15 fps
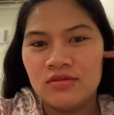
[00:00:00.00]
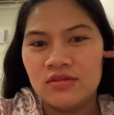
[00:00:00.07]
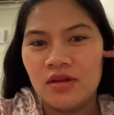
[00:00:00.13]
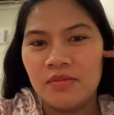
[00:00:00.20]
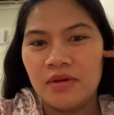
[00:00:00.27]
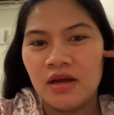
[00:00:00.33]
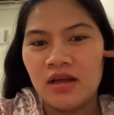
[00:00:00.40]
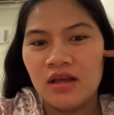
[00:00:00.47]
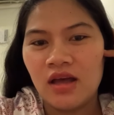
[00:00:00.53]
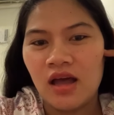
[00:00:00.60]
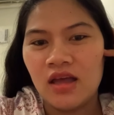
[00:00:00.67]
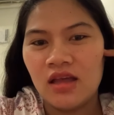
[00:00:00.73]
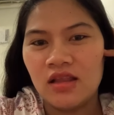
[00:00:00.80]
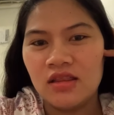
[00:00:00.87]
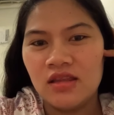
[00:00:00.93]
na
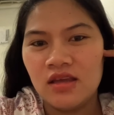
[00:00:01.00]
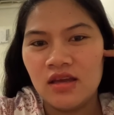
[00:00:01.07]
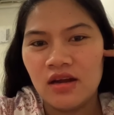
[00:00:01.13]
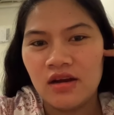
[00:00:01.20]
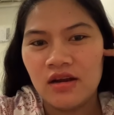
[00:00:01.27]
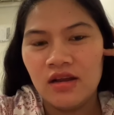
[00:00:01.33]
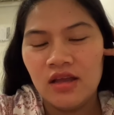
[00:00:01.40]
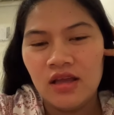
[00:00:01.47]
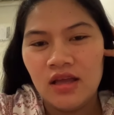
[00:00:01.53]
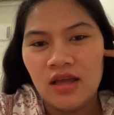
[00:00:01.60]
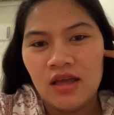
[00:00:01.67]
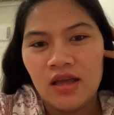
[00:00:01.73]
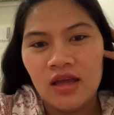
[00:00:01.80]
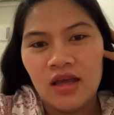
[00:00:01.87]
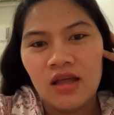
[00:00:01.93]
magka-LDR?
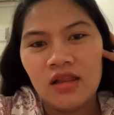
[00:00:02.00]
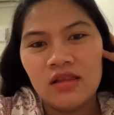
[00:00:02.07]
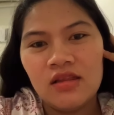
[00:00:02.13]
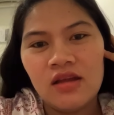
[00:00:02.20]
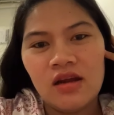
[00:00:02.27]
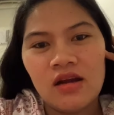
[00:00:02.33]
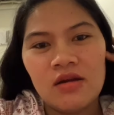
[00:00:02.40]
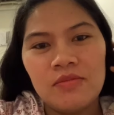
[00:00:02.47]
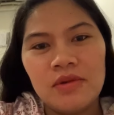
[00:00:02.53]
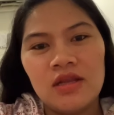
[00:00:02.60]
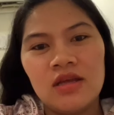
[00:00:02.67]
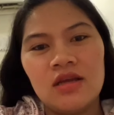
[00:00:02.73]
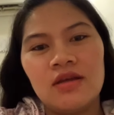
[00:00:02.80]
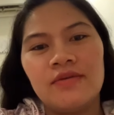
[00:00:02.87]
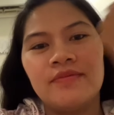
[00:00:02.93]
LDR
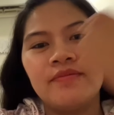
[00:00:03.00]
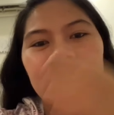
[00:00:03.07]
meaning